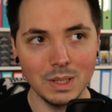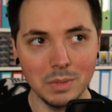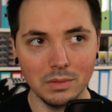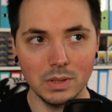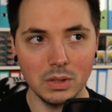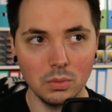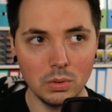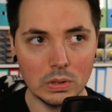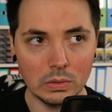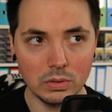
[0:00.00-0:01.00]
ma vidéo
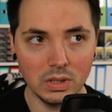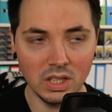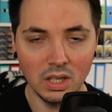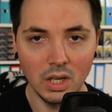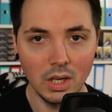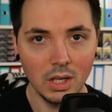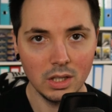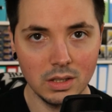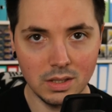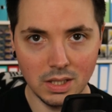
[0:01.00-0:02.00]
sans dire
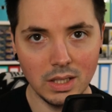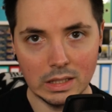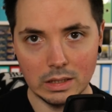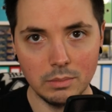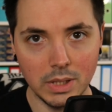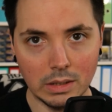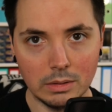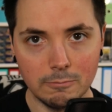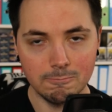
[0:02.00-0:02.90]
quelle année de merde.